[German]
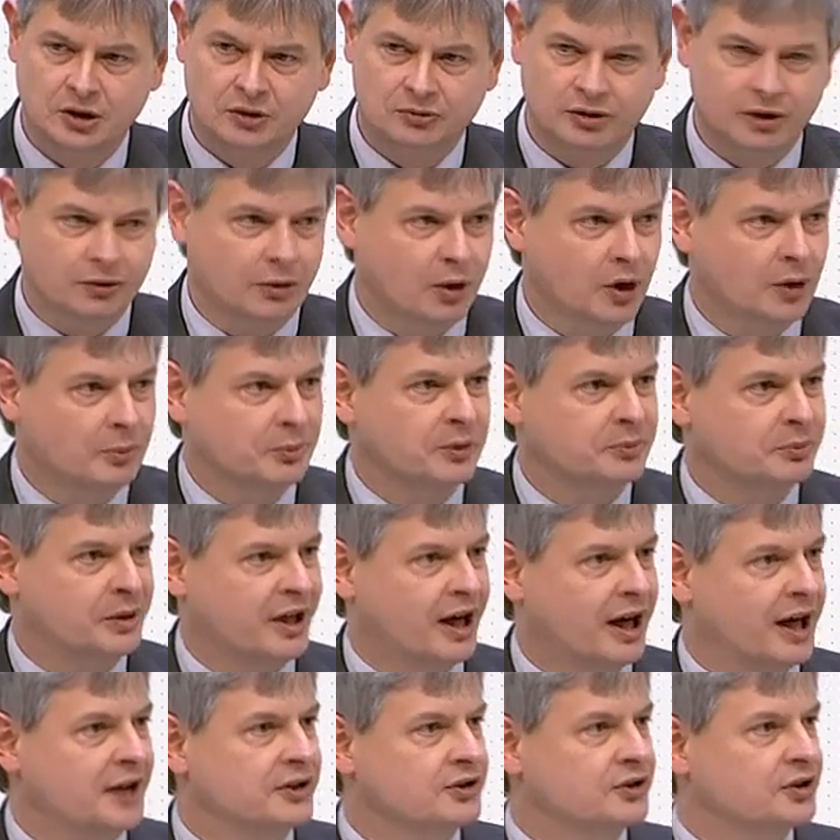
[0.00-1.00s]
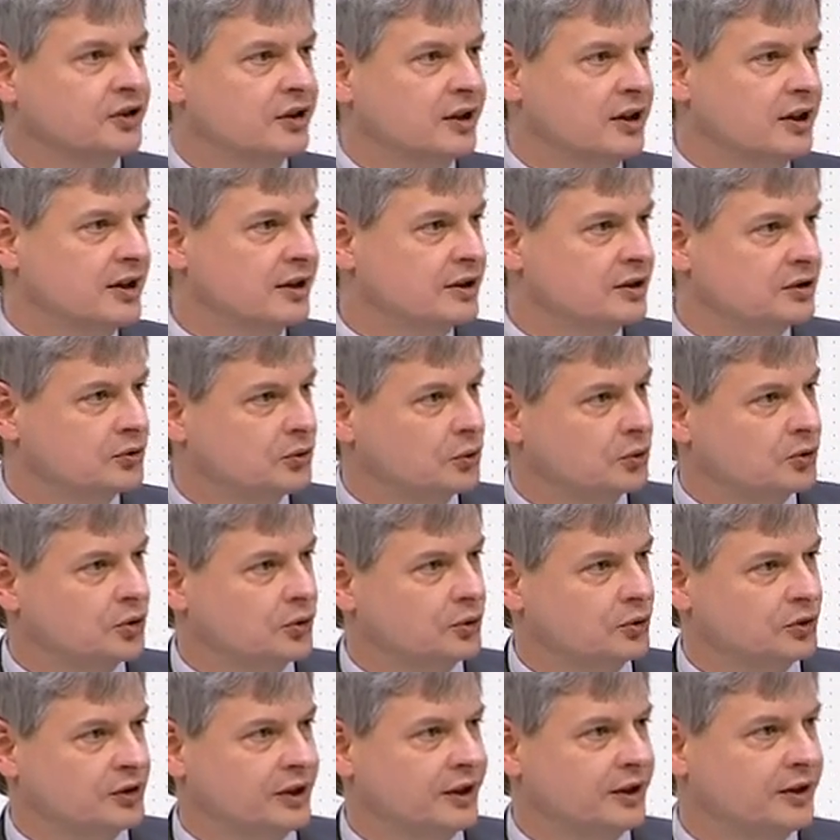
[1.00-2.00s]
Wir wollen per Antrag nun
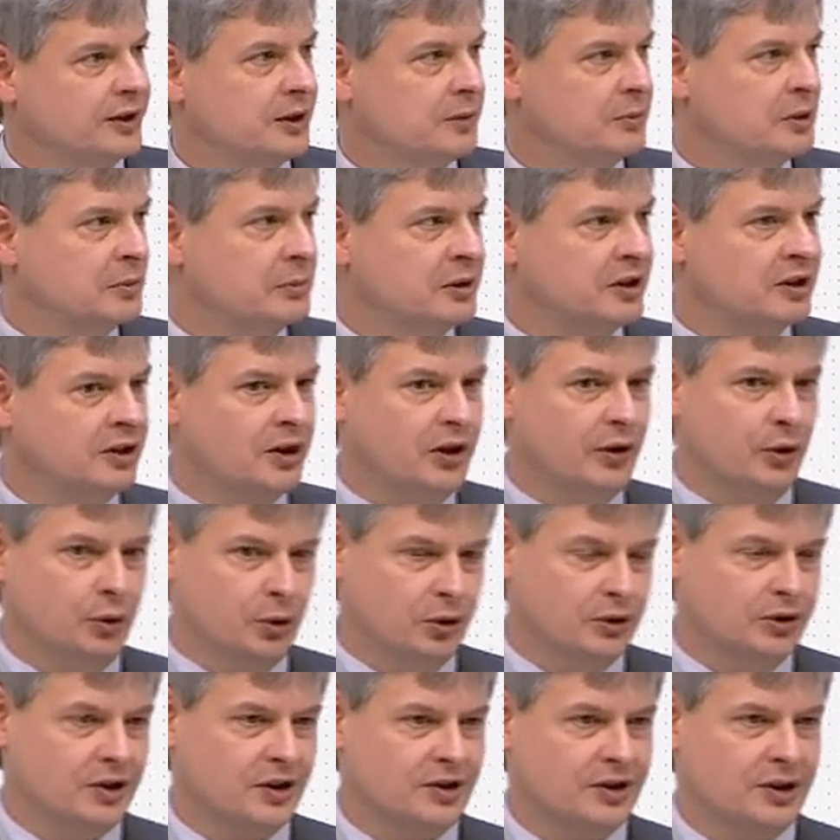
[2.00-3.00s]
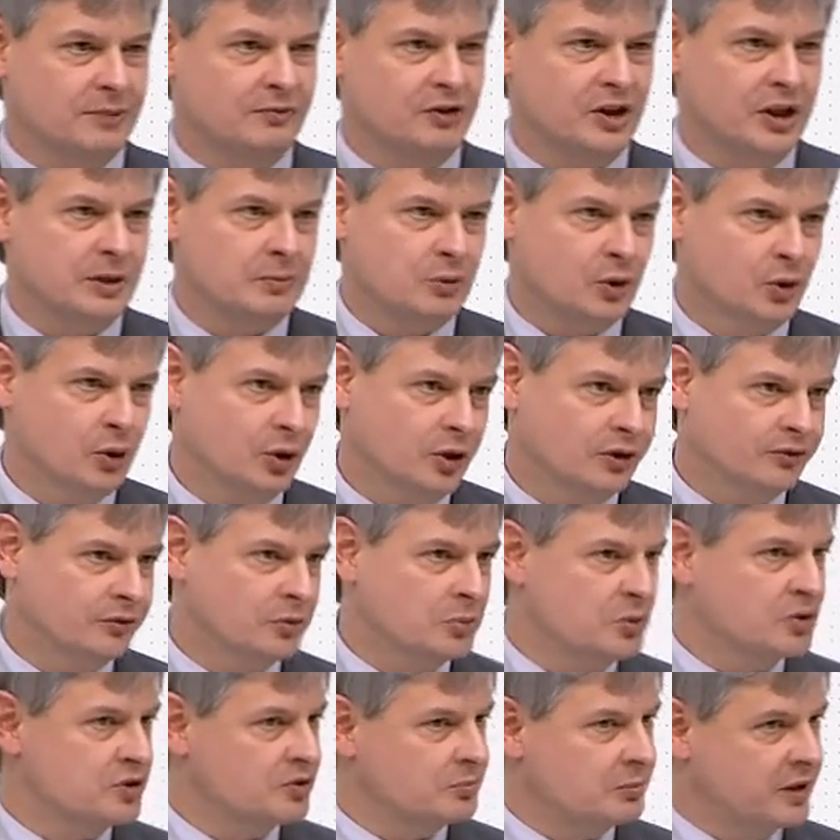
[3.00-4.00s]
unter anderem die Mittel erhöhen, das haben wir eben gehört, wir
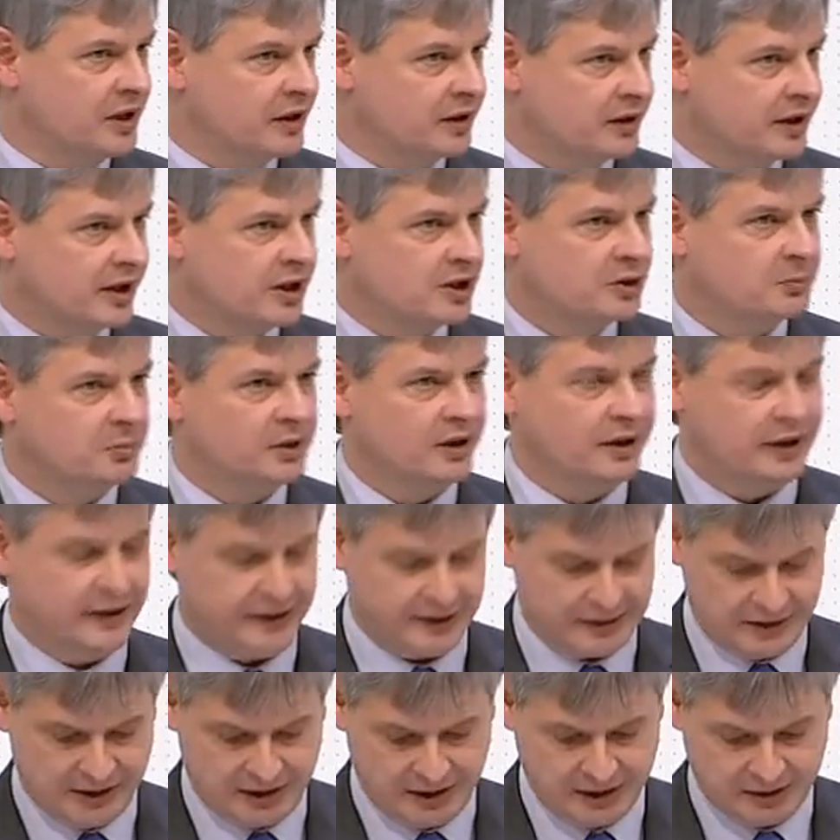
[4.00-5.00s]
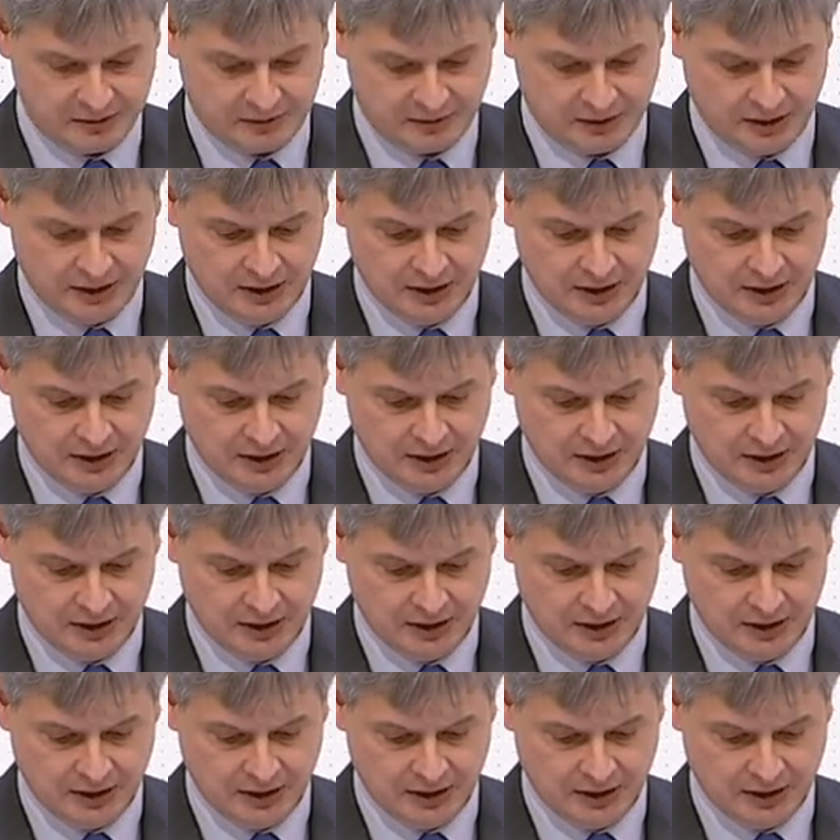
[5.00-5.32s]
müssen mehr Geld bereitlegen.